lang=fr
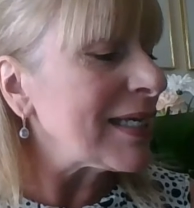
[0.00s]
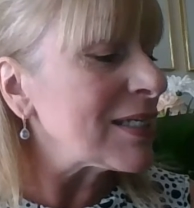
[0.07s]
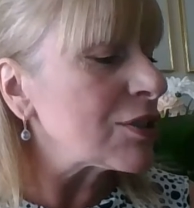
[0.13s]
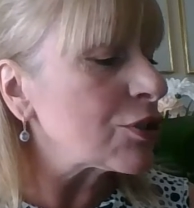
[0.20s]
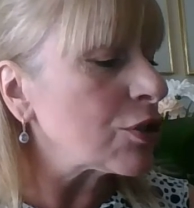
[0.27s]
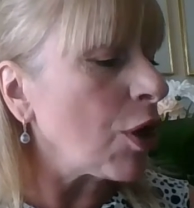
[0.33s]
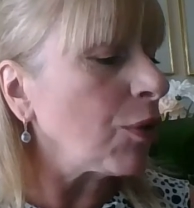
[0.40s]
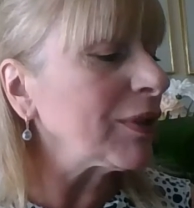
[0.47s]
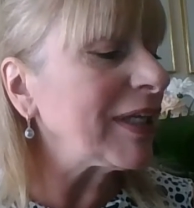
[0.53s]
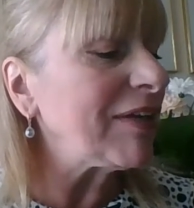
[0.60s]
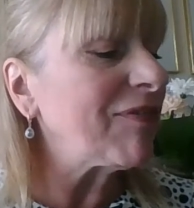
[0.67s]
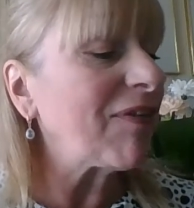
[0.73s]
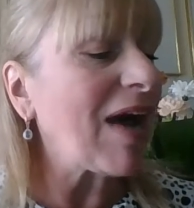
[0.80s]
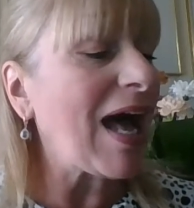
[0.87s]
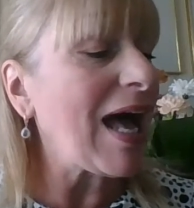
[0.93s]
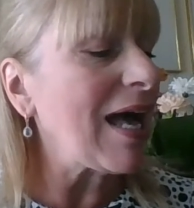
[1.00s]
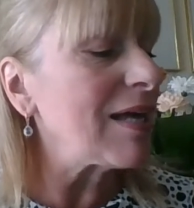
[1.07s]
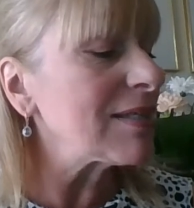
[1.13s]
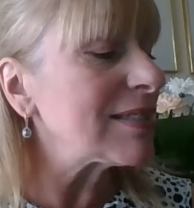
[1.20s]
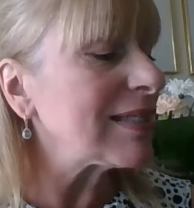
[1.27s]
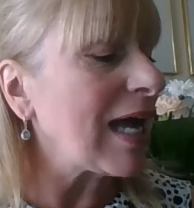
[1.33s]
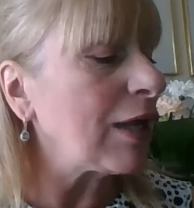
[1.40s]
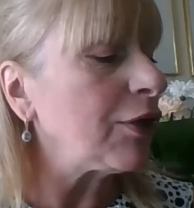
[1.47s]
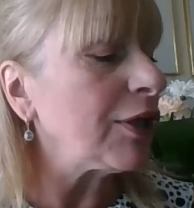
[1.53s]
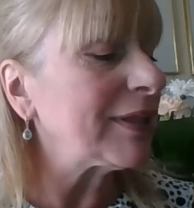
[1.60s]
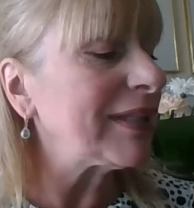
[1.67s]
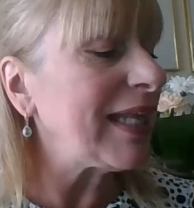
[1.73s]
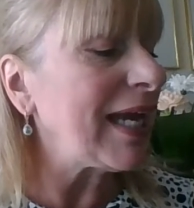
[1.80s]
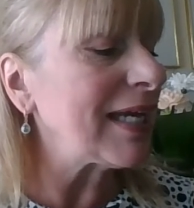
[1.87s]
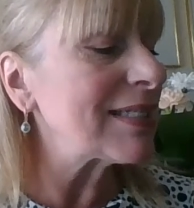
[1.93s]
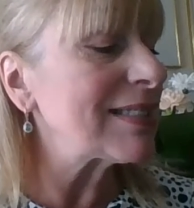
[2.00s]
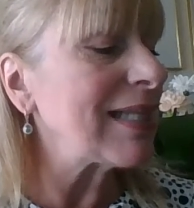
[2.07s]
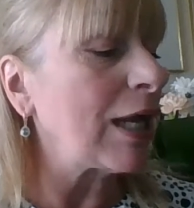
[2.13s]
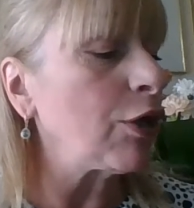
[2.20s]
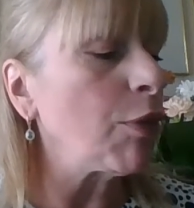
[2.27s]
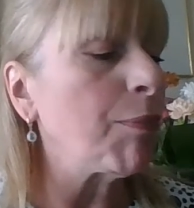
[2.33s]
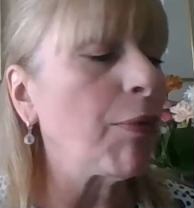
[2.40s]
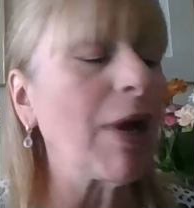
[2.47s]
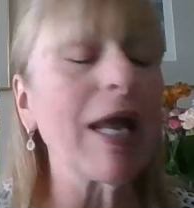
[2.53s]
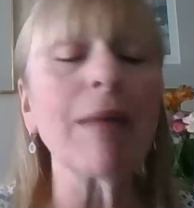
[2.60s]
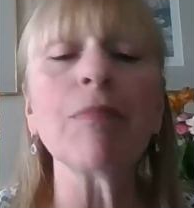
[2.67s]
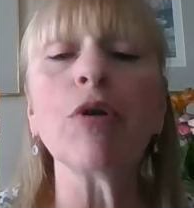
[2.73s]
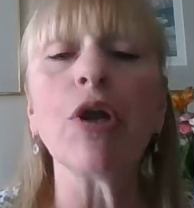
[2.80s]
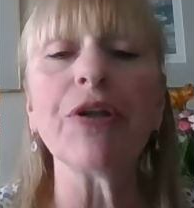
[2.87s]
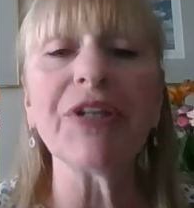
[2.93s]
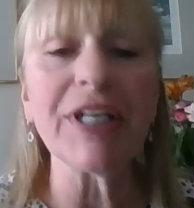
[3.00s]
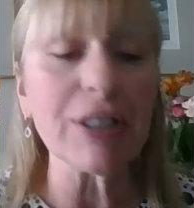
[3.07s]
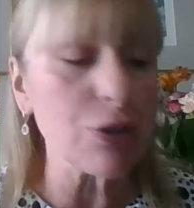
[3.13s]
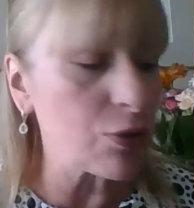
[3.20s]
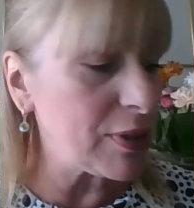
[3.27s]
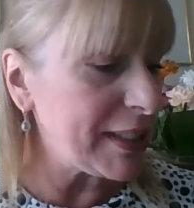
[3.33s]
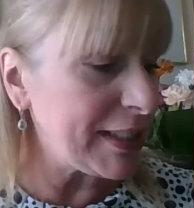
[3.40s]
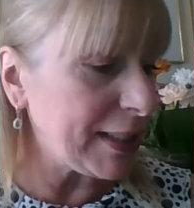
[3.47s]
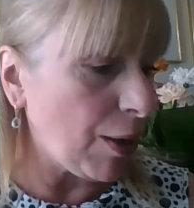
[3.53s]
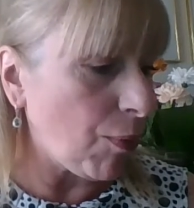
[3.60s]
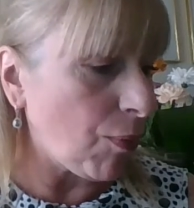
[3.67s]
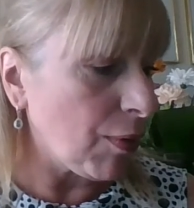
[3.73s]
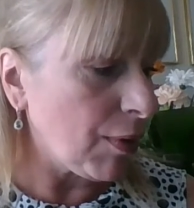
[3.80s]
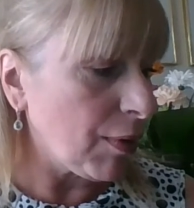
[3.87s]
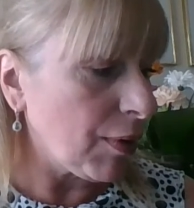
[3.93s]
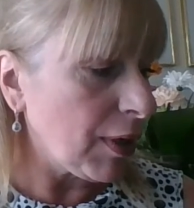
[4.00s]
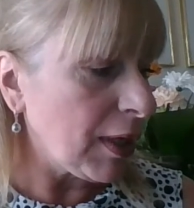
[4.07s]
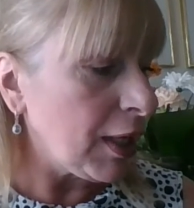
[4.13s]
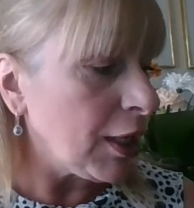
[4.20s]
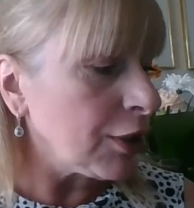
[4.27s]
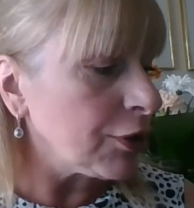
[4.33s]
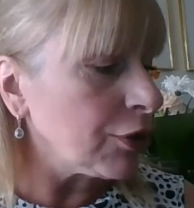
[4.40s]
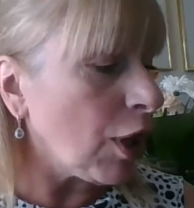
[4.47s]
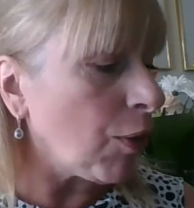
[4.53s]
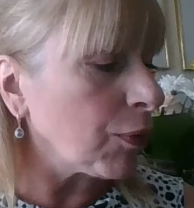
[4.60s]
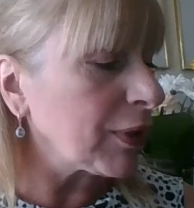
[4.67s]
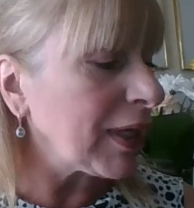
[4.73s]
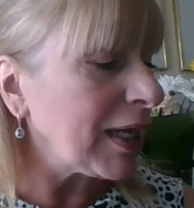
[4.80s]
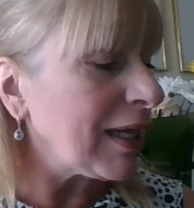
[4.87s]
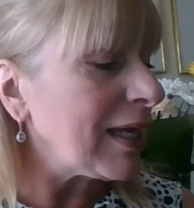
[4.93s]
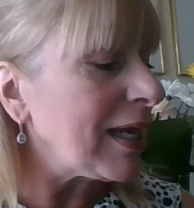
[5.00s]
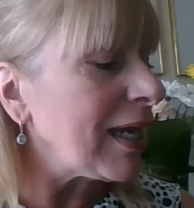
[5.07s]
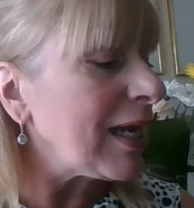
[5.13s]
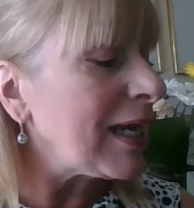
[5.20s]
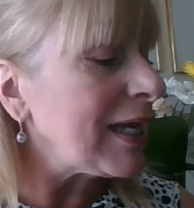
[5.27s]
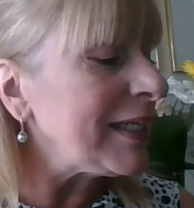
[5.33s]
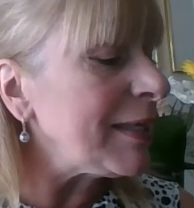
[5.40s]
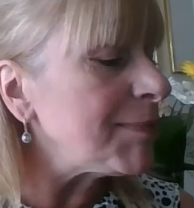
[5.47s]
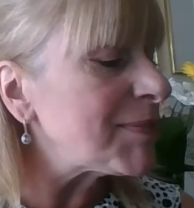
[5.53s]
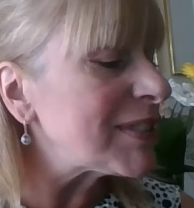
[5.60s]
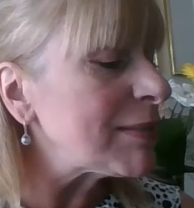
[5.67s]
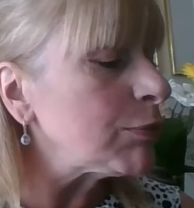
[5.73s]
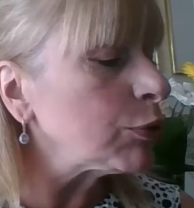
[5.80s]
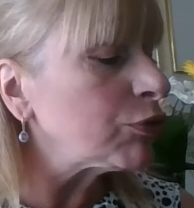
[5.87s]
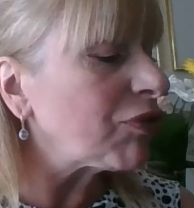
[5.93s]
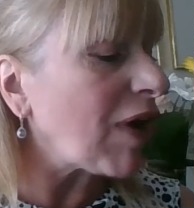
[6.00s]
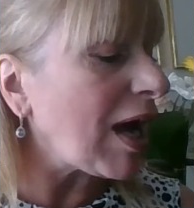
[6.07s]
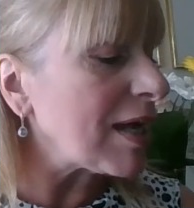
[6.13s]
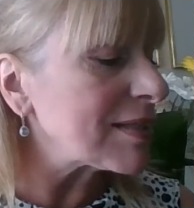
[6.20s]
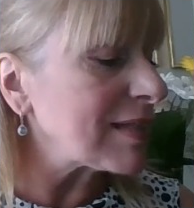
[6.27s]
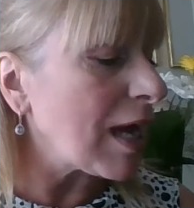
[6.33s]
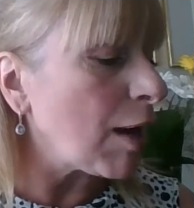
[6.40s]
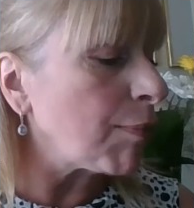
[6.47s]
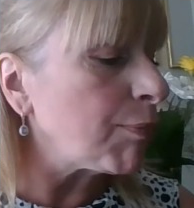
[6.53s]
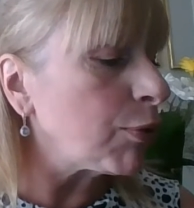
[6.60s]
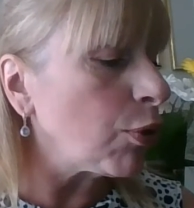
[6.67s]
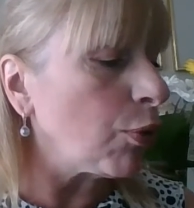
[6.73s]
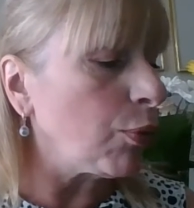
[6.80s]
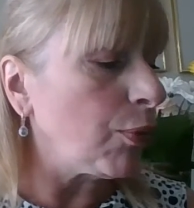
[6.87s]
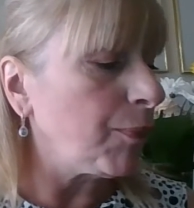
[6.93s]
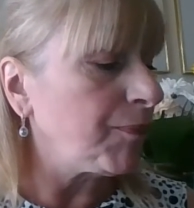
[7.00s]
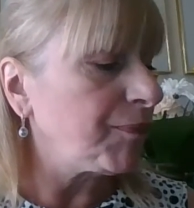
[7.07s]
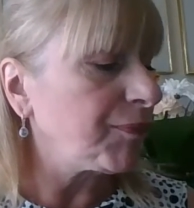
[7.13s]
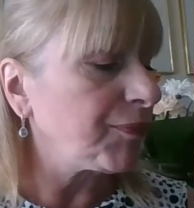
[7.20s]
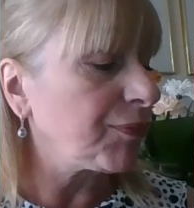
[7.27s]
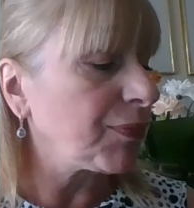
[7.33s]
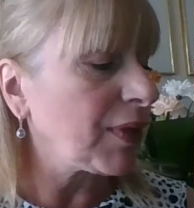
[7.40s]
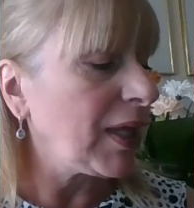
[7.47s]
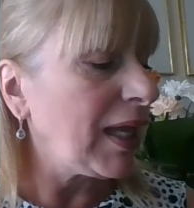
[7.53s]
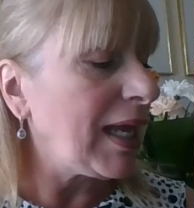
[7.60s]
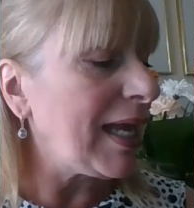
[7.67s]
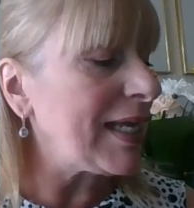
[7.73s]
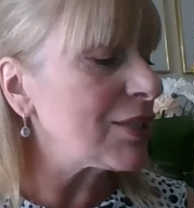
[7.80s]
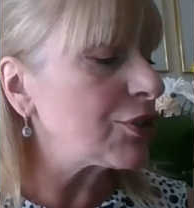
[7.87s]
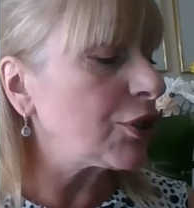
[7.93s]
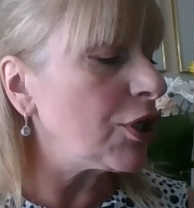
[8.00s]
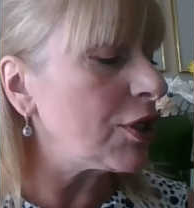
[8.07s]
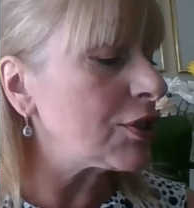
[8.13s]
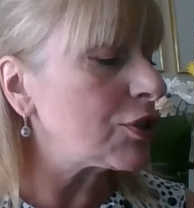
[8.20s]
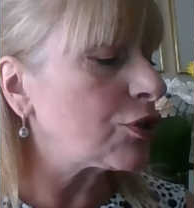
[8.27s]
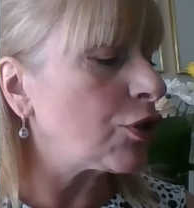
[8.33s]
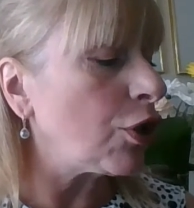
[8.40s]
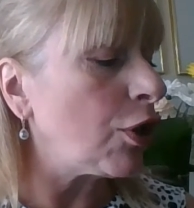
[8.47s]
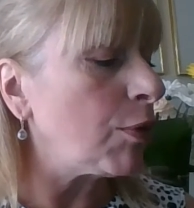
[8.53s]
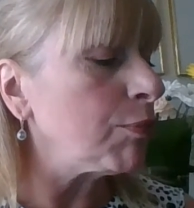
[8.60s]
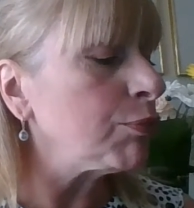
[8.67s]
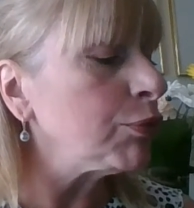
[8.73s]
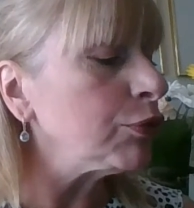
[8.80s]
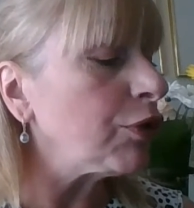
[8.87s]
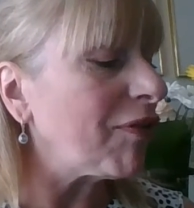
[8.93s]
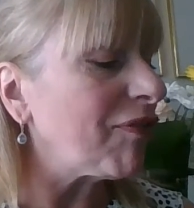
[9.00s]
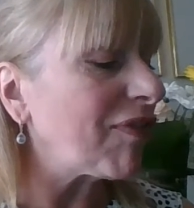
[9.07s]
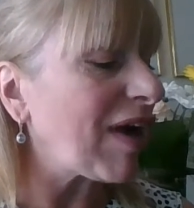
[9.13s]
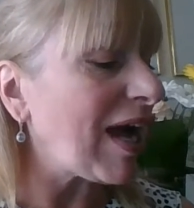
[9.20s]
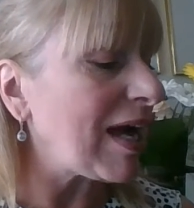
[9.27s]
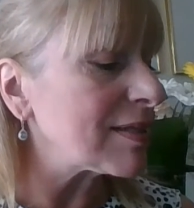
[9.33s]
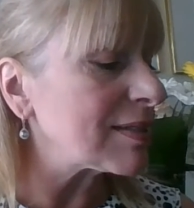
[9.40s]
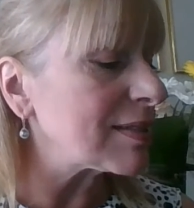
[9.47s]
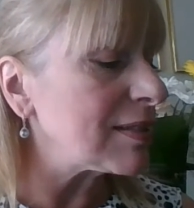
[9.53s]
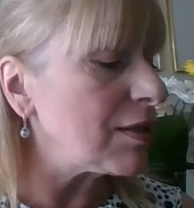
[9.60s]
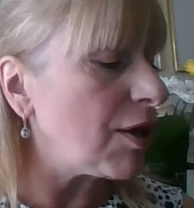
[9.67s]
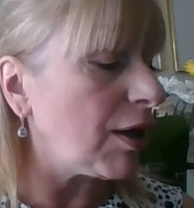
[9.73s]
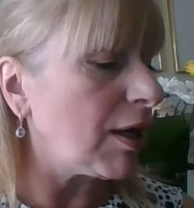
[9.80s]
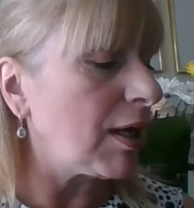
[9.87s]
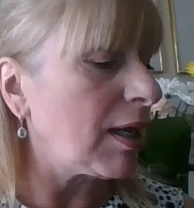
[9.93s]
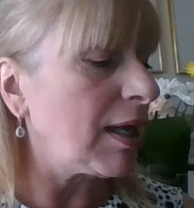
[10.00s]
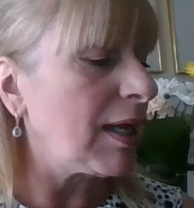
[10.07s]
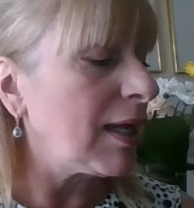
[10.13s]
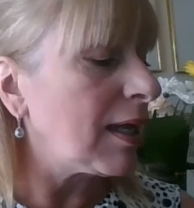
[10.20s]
sont des phrases dans le texte, dans le poème Le nez du lion. Donc, les petits bouts de phrases en bleu, est-ce que ce bout de phrase-là,